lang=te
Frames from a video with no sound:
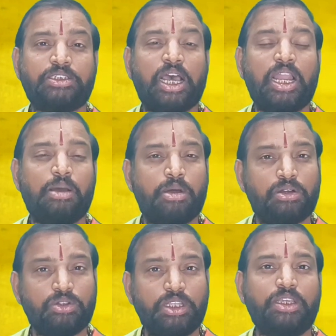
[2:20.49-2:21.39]
చాలా
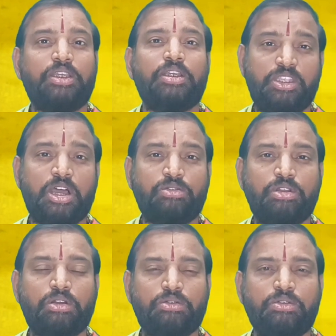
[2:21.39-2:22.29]
బాగుంది
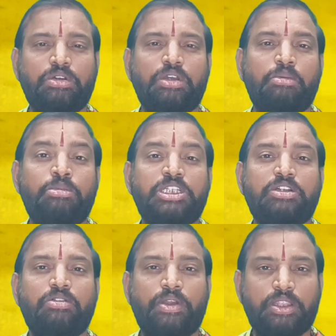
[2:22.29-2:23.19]
విద్యార్థులకు
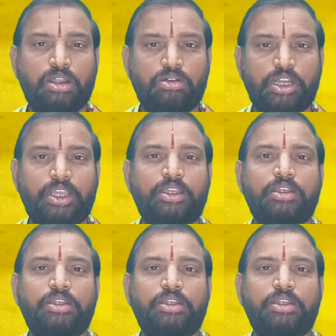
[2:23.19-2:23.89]
మిశ్రమ ఫలితాలుంటాయి